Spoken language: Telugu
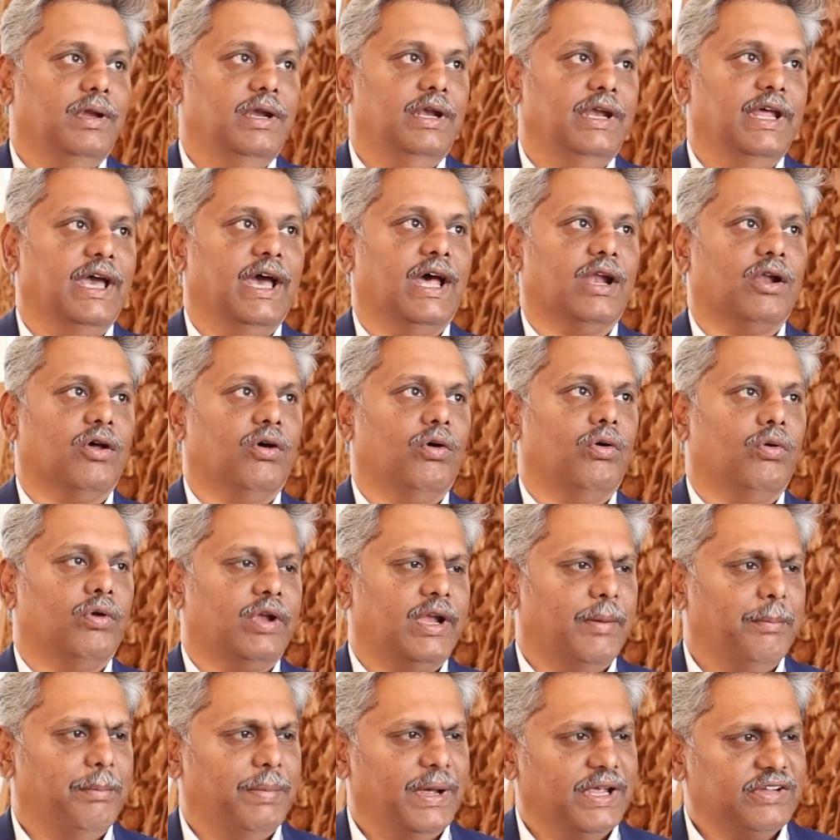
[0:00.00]
ఇండియాలో
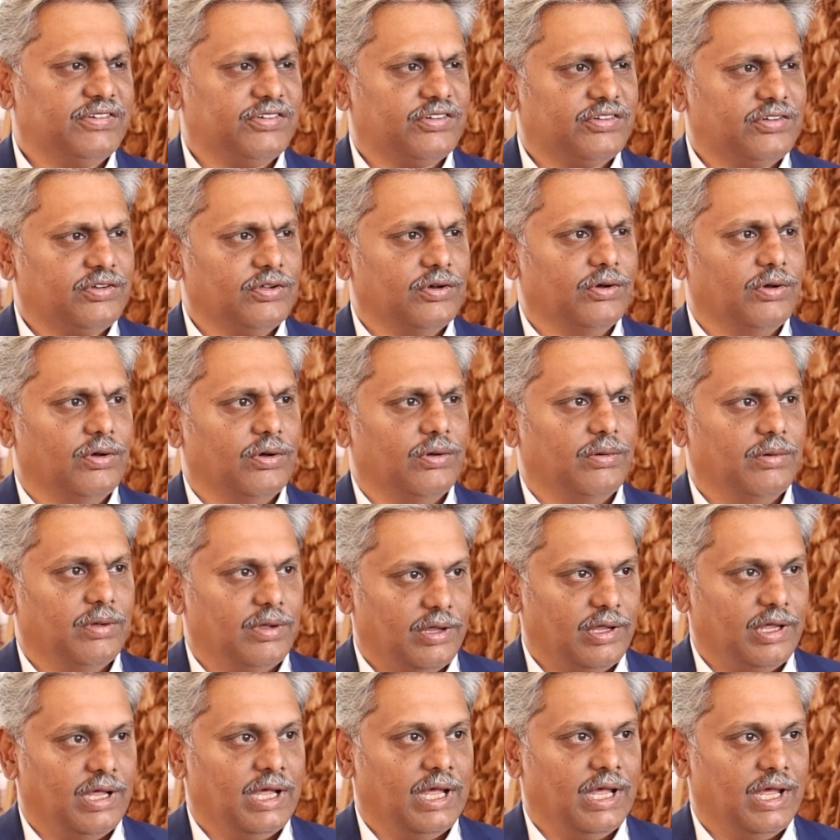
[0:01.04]
ఉన్న
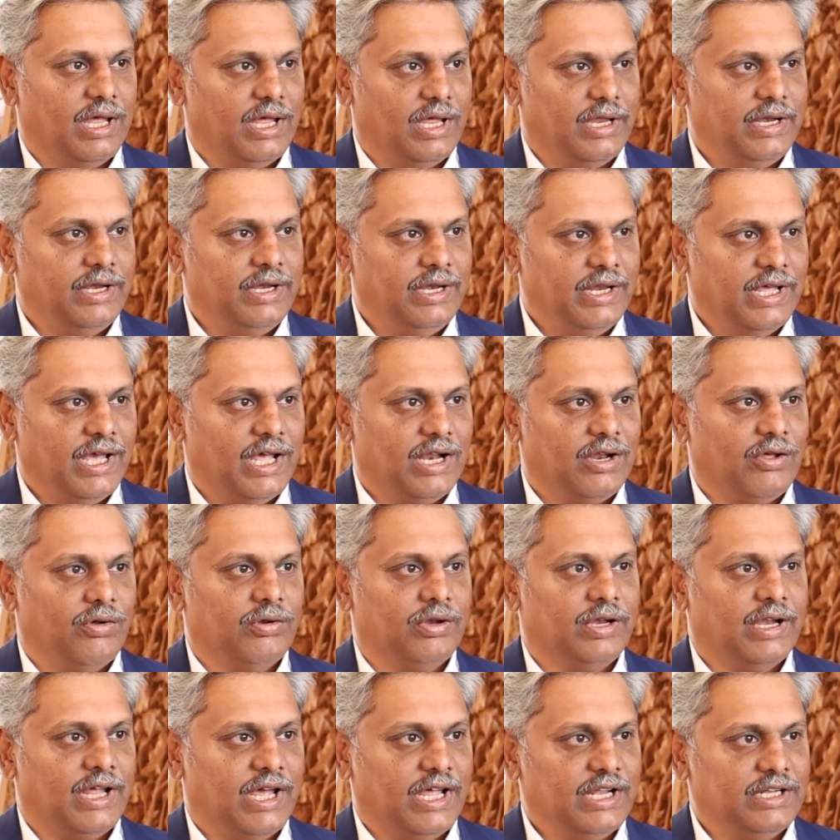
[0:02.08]
చూస్తారు ఇండియాలో
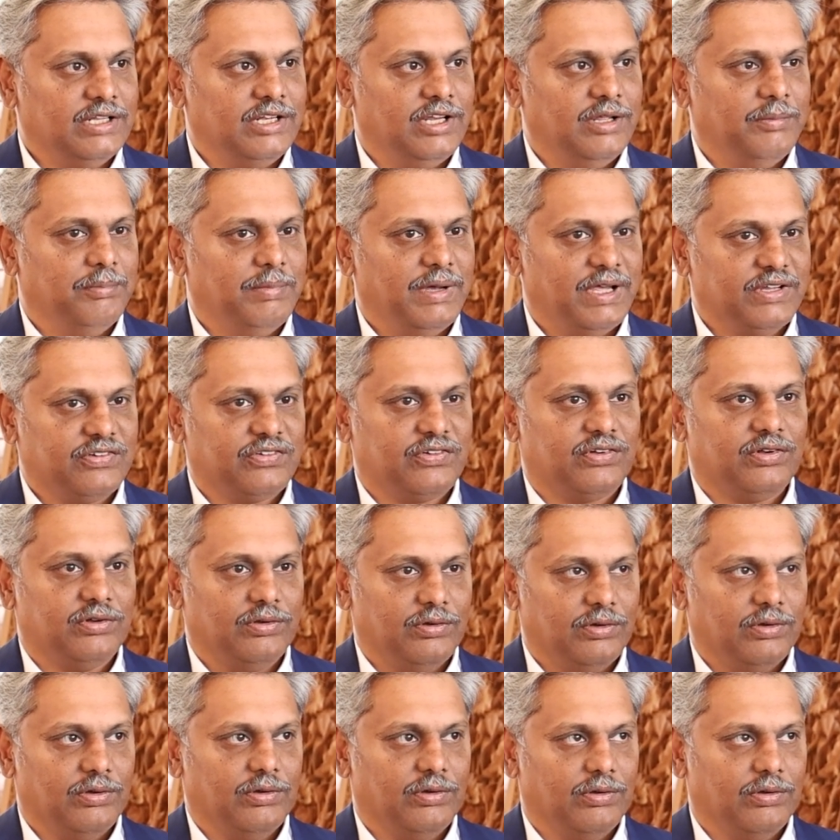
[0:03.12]
ఉన్న అతి బెస్ట్